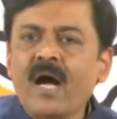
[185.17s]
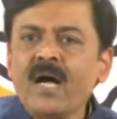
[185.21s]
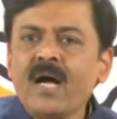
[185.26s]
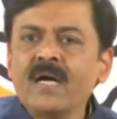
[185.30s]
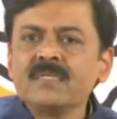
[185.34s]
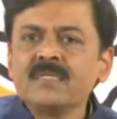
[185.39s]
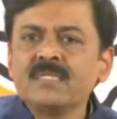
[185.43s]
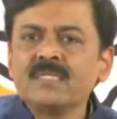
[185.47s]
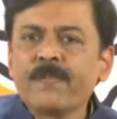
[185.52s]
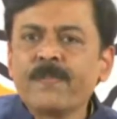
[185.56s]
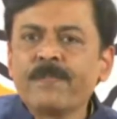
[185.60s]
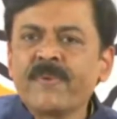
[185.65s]

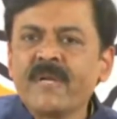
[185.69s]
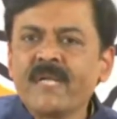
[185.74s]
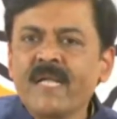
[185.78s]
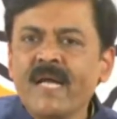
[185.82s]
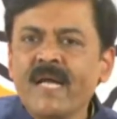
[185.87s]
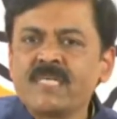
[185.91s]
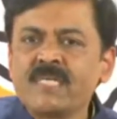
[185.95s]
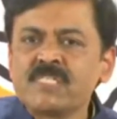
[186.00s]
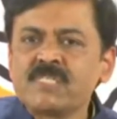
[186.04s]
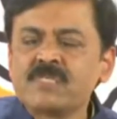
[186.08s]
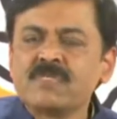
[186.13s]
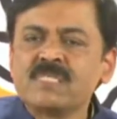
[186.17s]

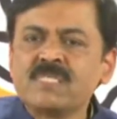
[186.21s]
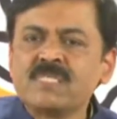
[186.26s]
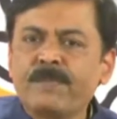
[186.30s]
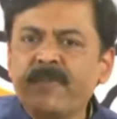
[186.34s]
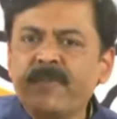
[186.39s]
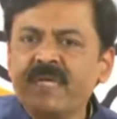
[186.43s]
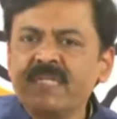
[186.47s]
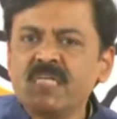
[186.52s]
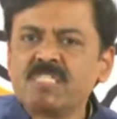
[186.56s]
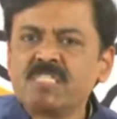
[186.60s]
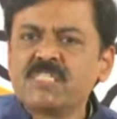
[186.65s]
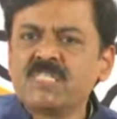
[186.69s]
ఆంధ్రప్రదేశ్కు
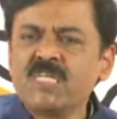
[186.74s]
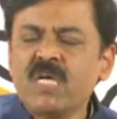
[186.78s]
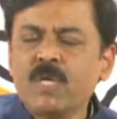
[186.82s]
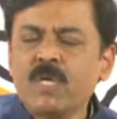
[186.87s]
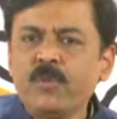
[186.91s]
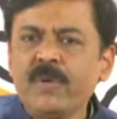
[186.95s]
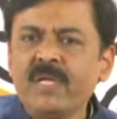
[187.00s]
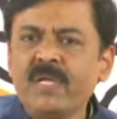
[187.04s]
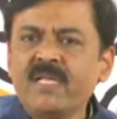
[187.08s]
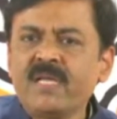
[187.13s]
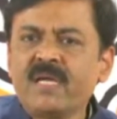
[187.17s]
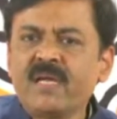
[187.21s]

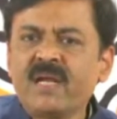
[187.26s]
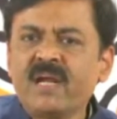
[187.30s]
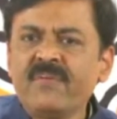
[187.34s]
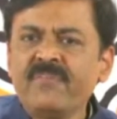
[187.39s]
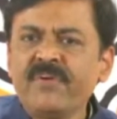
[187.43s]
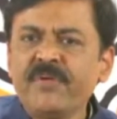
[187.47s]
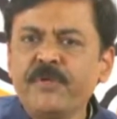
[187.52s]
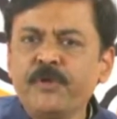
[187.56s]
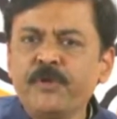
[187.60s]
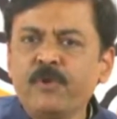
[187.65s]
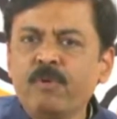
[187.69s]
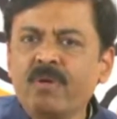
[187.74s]
సంబంధించినటువంటి
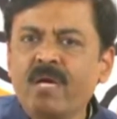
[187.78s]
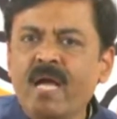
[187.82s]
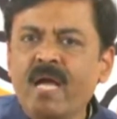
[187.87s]
రెవెన్యూ